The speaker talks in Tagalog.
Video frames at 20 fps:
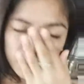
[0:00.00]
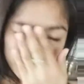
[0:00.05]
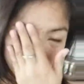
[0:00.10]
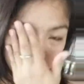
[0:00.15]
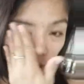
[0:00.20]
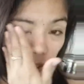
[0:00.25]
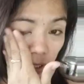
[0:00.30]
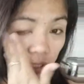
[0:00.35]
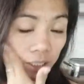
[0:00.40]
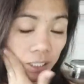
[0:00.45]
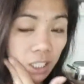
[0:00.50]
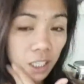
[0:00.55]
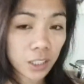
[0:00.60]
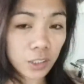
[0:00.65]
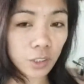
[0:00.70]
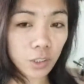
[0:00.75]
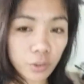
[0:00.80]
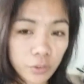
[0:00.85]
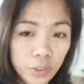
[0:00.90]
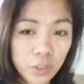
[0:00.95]
routine again,
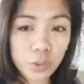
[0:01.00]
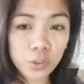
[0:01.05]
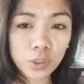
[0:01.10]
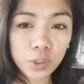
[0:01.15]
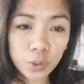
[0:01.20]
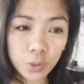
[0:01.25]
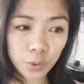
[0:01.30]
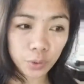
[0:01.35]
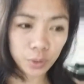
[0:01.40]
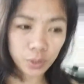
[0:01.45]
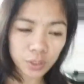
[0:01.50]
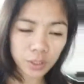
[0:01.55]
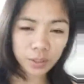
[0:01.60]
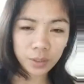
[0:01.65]
going to school.